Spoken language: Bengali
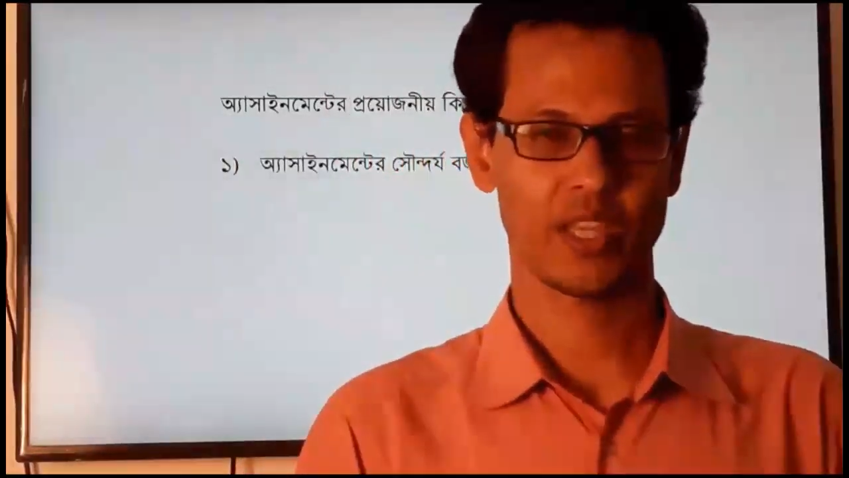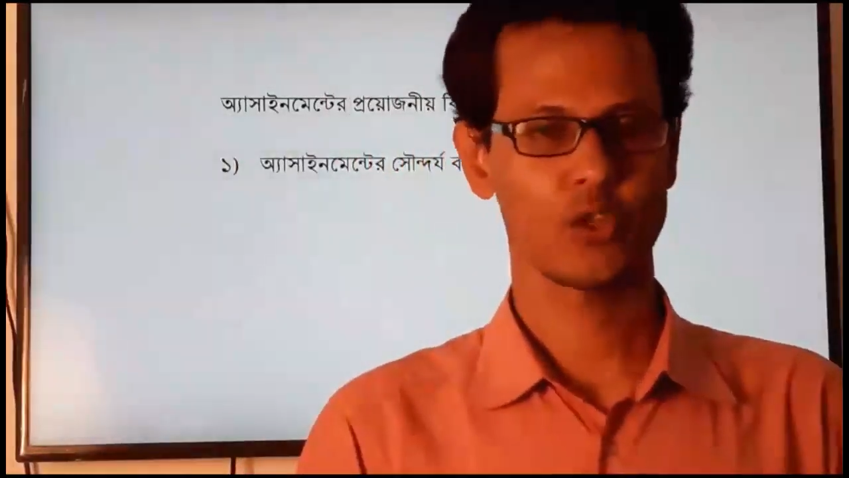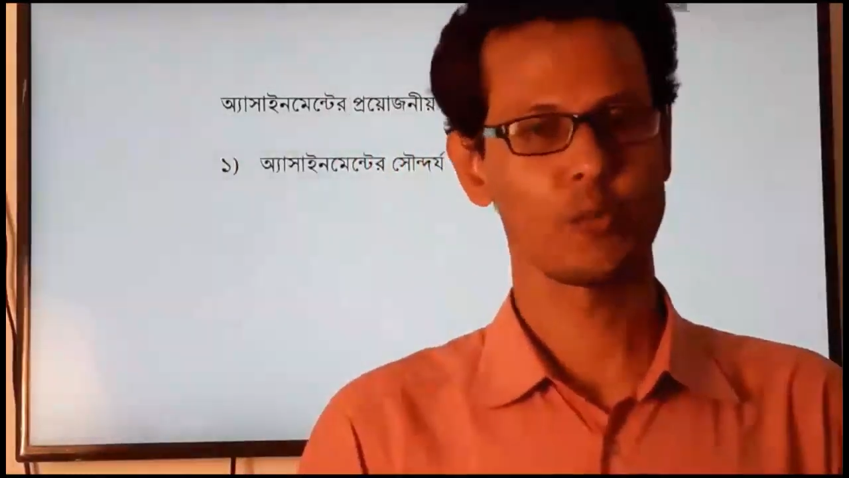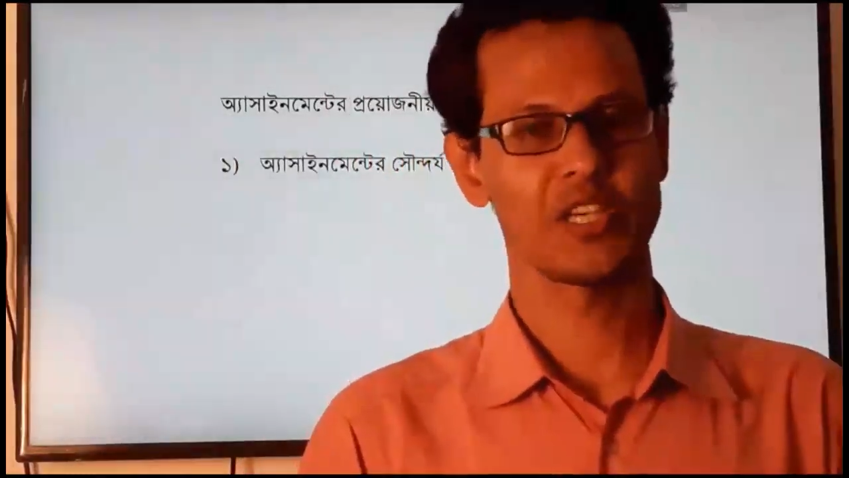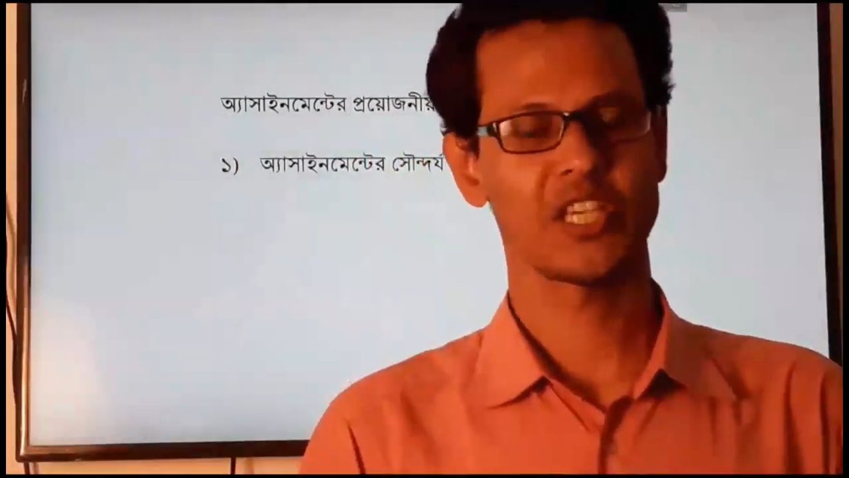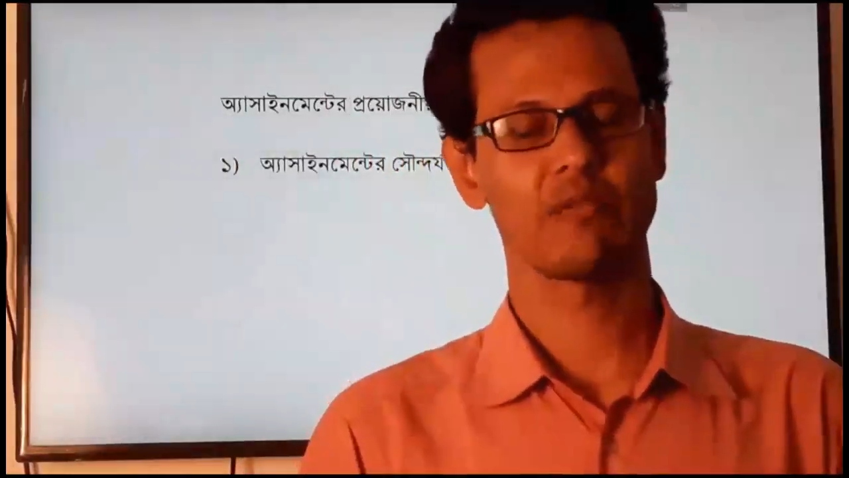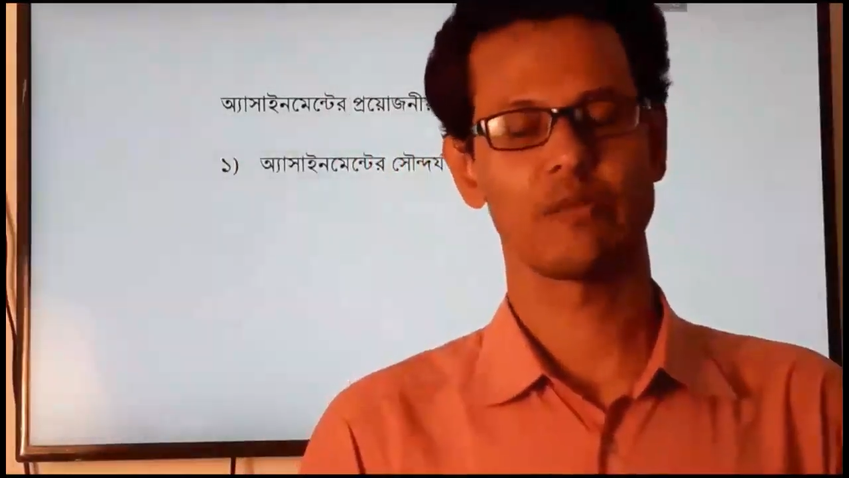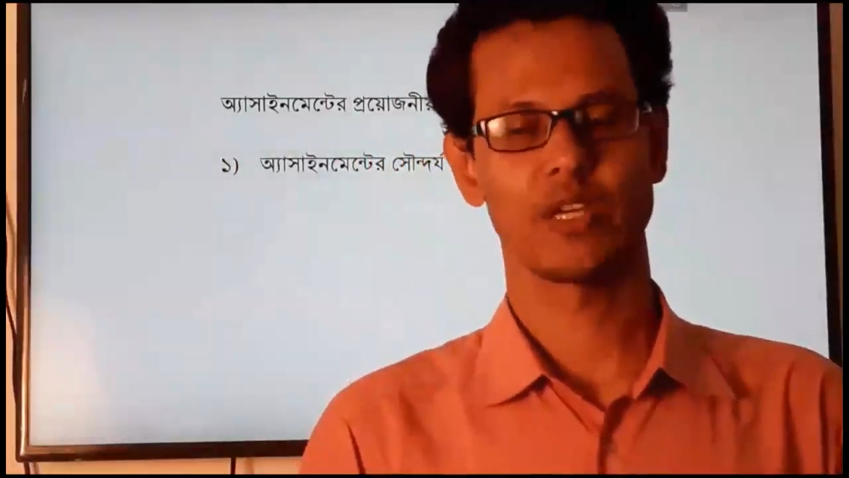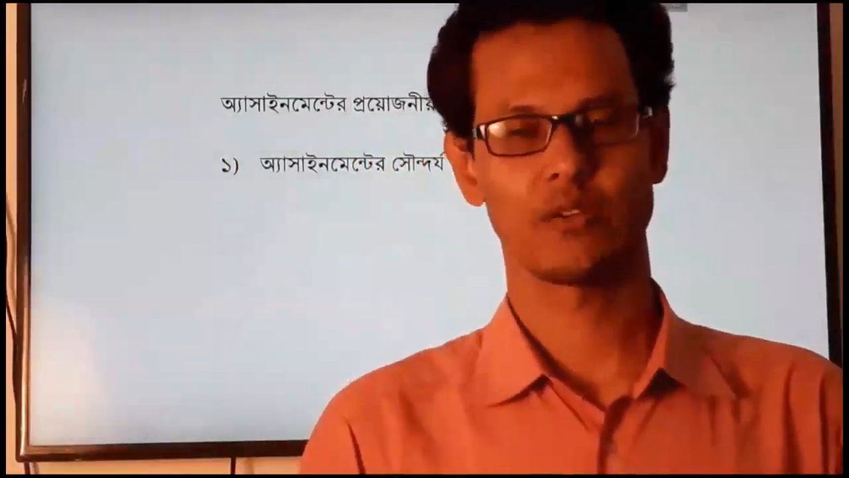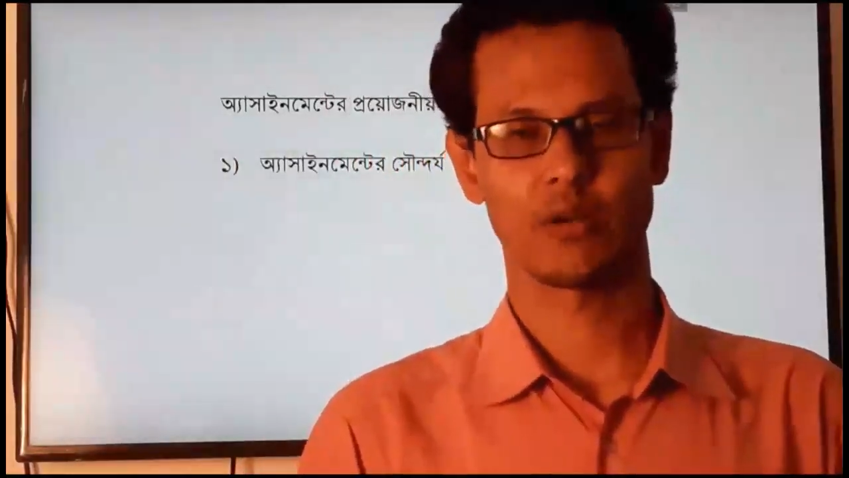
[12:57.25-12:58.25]
তুমি
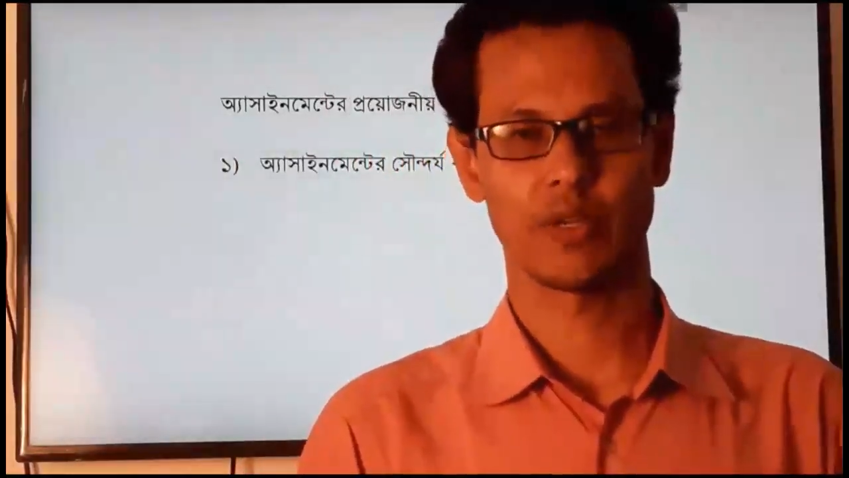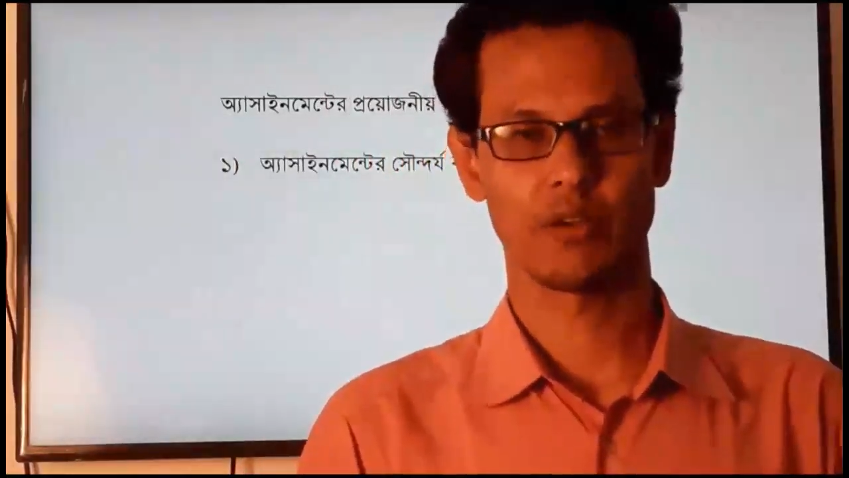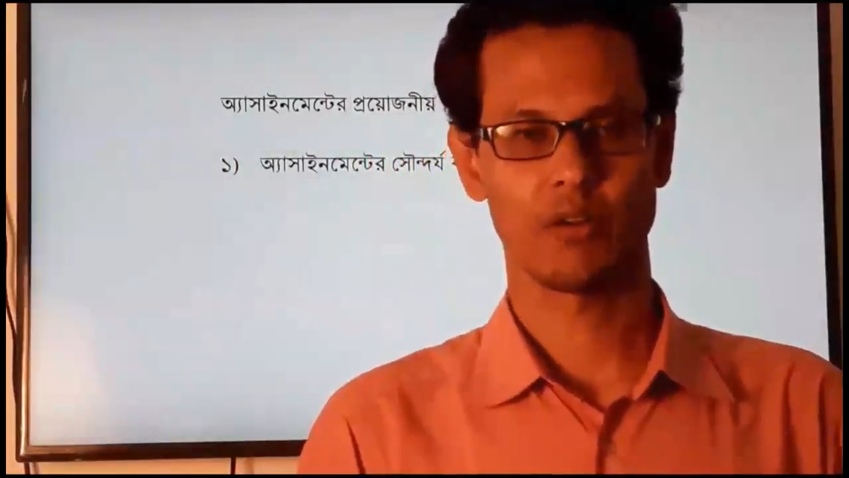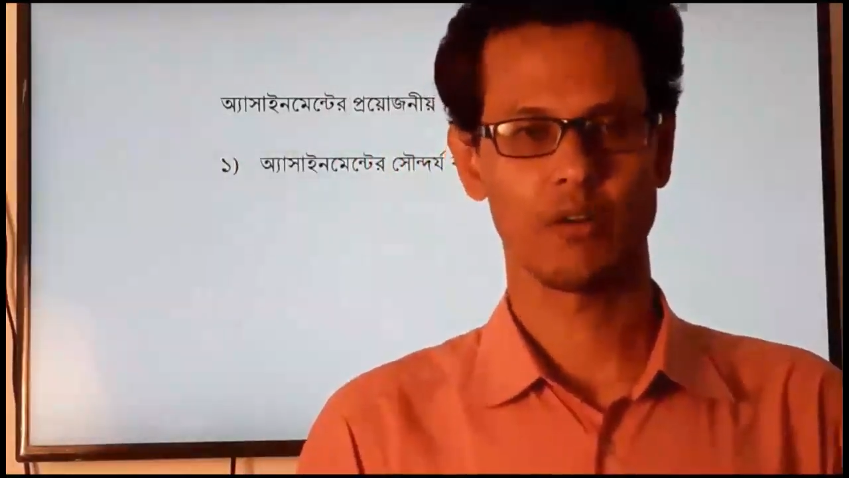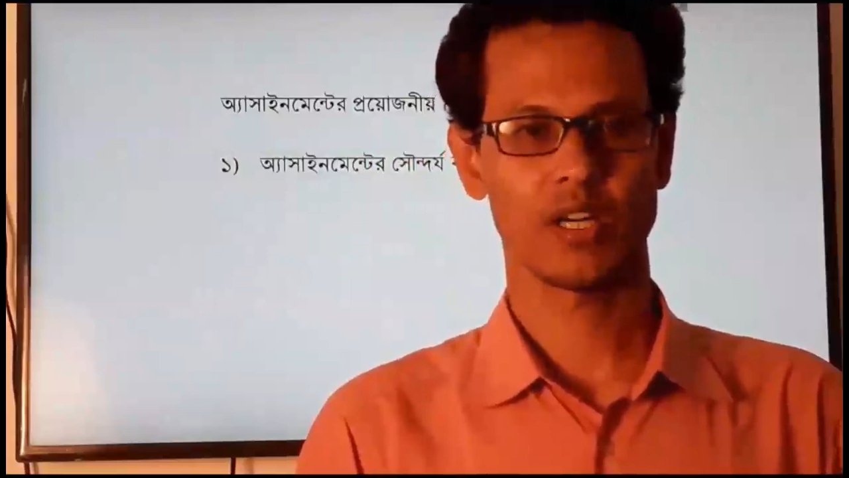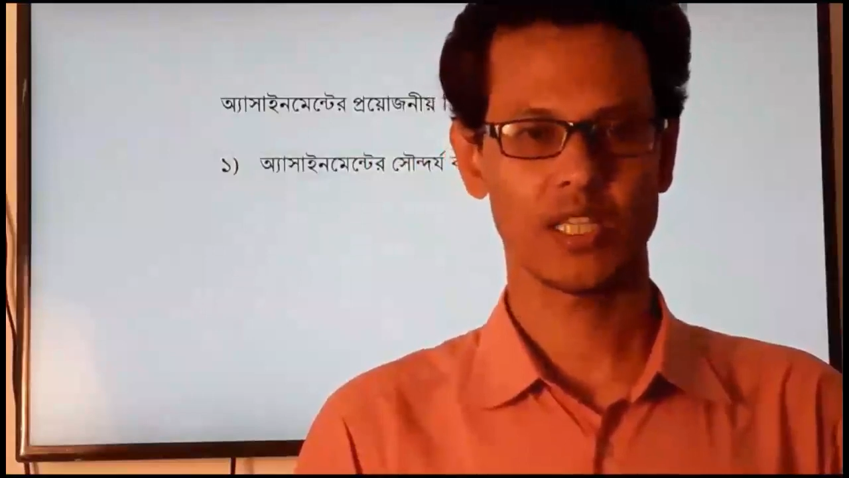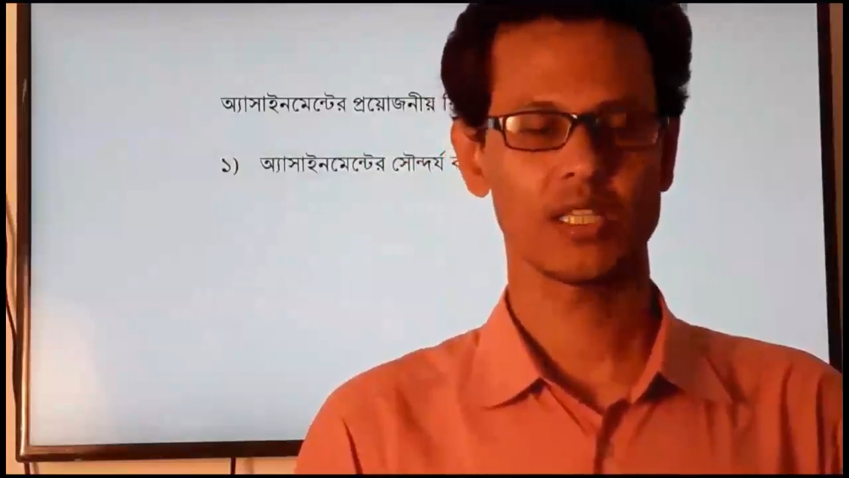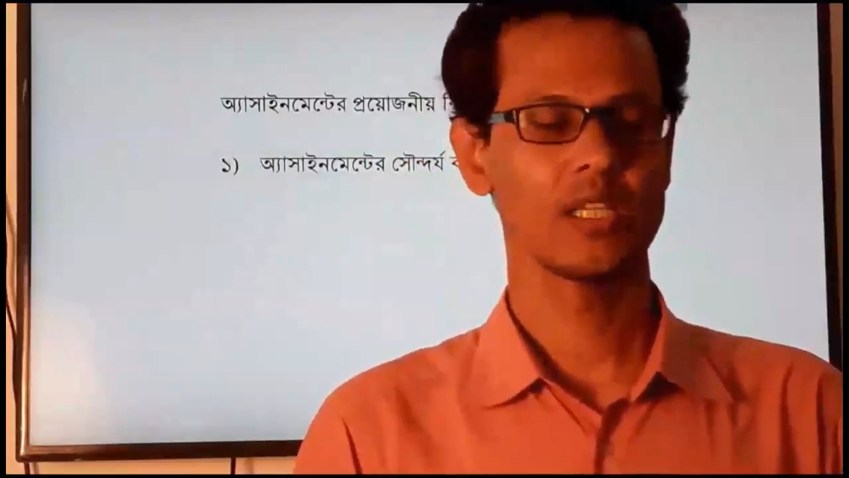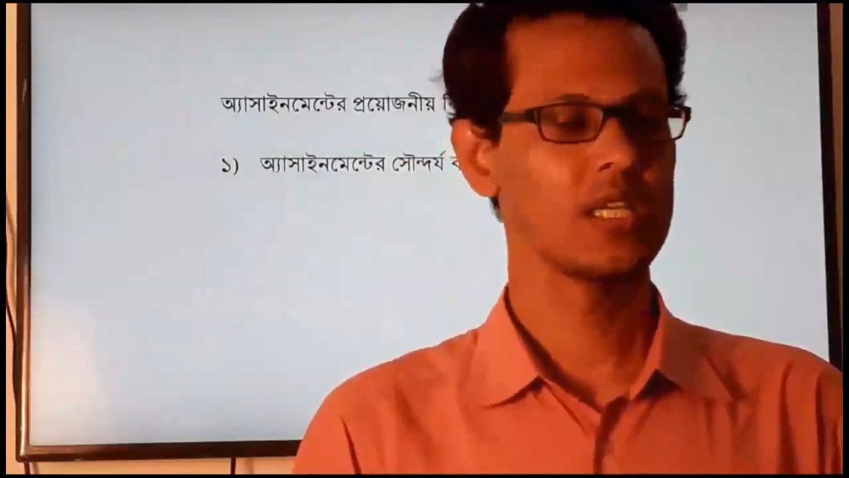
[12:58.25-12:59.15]
সেভাবেই করবে অর্থাৎ